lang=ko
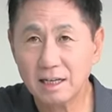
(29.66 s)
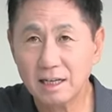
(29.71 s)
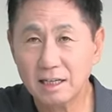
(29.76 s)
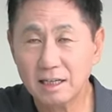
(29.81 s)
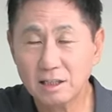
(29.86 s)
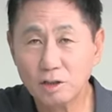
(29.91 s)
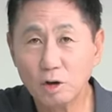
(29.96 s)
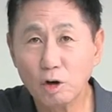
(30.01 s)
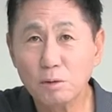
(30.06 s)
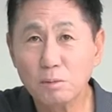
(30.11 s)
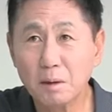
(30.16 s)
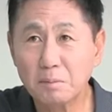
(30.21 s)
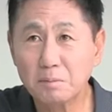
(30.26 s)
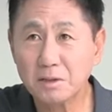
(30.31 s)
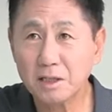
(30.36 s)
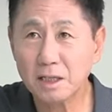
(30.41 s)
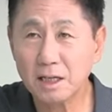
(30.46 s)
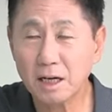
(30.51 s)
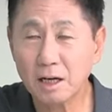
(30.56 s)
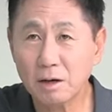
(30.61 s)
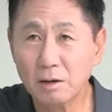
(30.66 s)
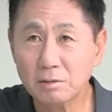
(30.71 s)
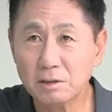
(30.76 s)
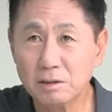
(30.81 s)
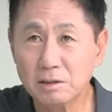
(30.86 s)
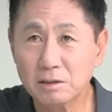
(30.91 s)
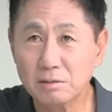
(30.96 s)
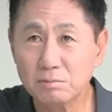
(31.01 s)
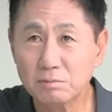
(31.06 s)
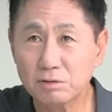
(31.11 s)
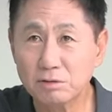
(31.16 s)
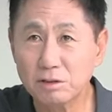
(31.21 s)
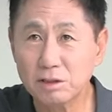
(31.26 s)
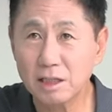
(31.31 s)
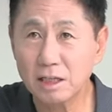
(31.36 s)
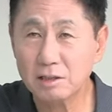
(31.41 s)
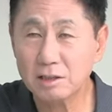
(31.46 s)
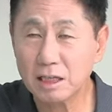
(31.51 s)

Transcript: 서울법대 나온 분들이에요.